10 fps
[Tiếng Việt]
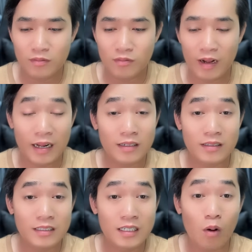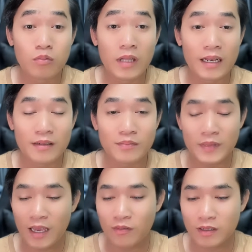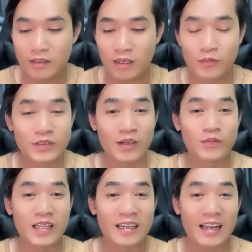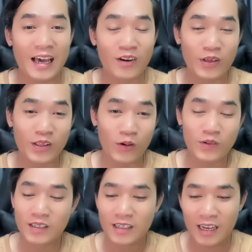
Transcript: vẫn không tin nha vẫn không không tin là anh Nguyên Vũ